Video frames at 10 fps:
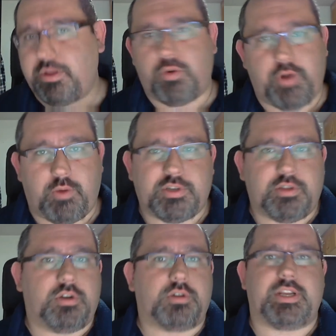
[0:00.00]
del RuneQuest
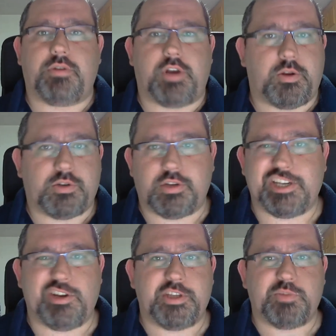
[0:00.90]
2, el RuneQuest 2 es
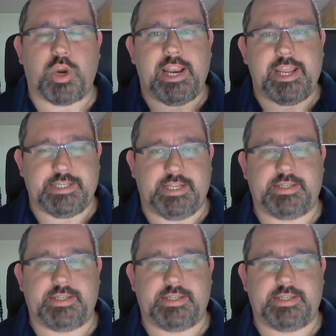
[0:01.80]
lo mismo que Legend.